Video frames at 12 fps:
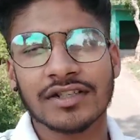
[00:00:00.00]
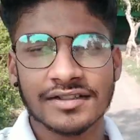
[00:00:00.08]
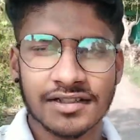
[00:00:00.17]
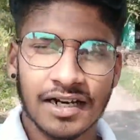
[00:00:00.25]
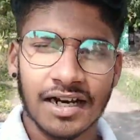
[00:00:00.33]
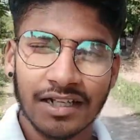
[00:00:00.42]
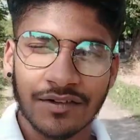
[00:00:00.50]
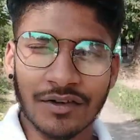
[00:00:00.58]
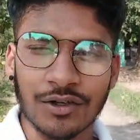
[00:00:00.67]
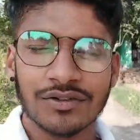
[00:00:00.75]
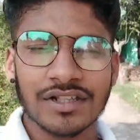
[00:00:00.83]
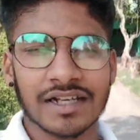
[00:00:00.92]
किस तरह
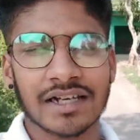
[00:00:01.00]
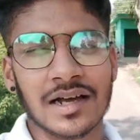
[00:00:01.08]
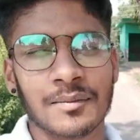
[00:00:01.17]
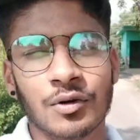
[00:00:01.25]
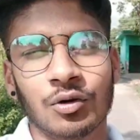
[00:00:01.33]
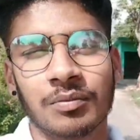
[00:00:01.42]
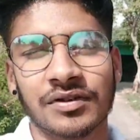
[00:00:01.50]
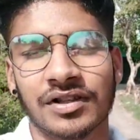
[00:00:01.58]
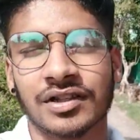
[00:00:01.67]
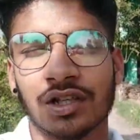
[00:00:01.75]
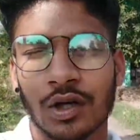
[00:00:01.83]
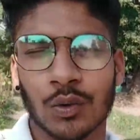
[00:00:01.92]
की वीडियोज़ देखना आप लोग
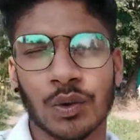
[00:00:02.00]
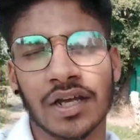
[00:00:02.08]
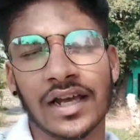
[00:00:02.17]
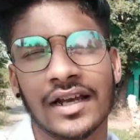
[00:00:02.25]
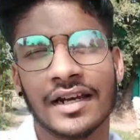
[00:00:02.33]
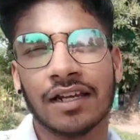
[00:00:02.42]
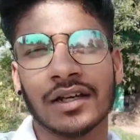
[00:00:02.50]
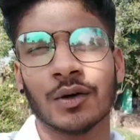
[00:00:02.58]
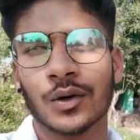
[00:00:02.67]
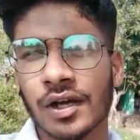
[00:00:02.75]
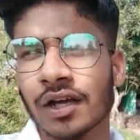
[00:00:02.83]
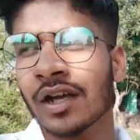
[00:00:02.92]
पसंद करोगे या
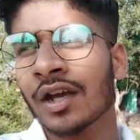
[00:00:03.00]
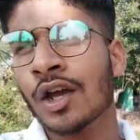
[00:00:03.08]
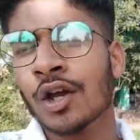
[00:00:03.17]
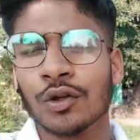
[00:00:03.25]
नहीं करोगे